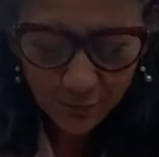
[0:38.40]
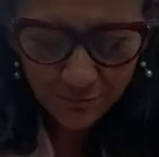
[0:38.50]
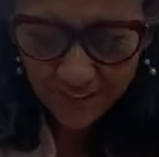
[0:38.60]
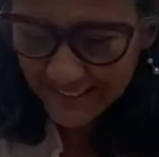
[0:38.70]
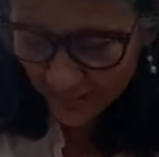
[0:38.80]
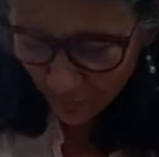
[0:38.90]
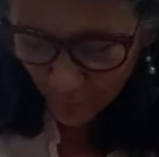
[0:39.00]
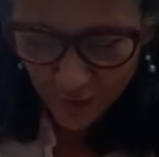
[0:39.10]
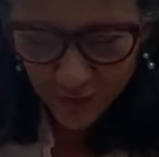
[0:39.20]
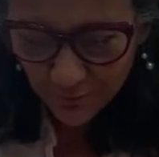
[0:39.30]
Vamos
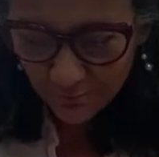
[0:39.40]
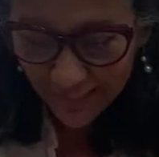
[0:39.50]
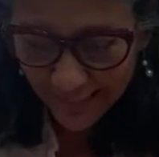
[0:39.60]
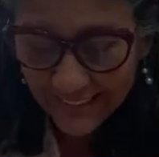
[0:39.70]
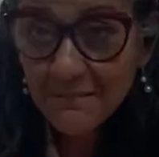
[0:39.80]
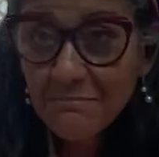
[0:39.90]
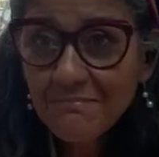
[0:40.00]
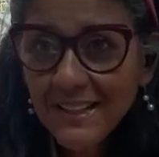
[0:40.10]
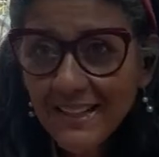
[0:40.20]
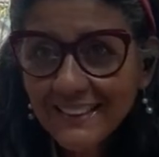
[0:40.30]
fazer hoje um
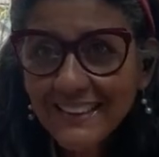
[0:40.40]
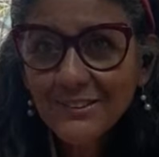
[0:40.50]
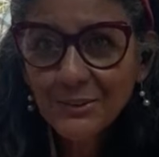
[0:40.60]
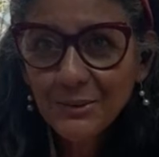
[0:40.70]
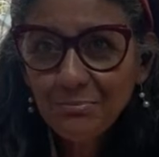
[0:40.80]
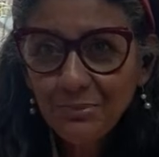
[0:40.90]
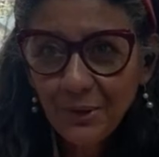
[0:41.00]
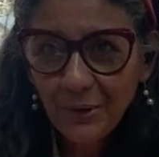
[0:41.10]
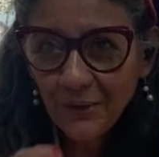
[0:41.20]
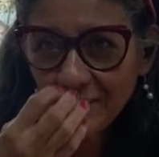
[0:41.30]
macramê, está tudo
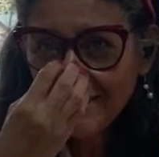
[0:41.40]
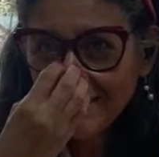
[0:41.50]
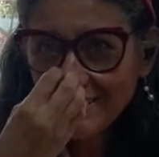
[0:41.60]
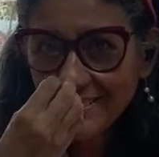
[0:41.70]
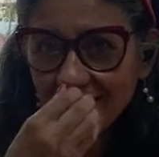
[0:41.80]
pronto.